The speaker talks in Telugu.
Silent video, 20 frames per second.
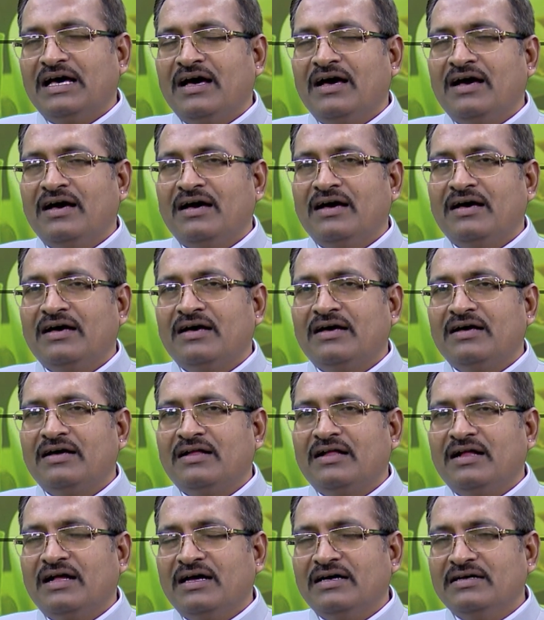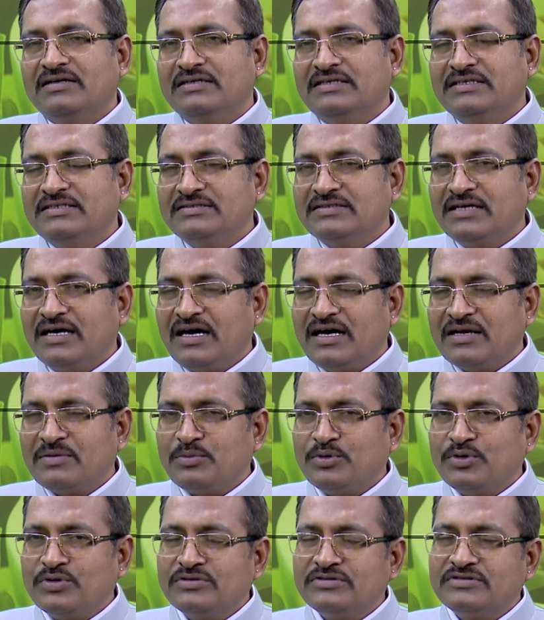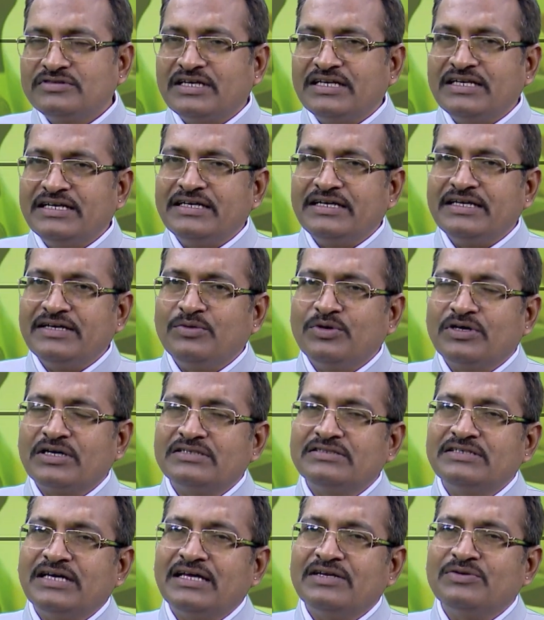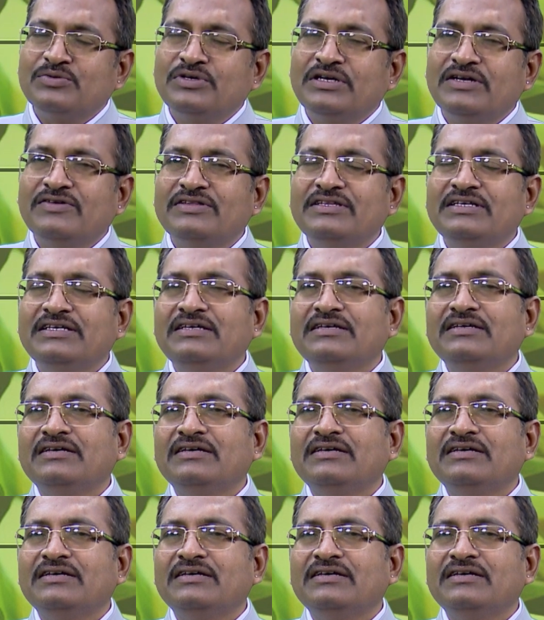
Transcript: ఆ డిస్హార్మోన్స్ అని అంటే ఒక్కసారి ఉన్నది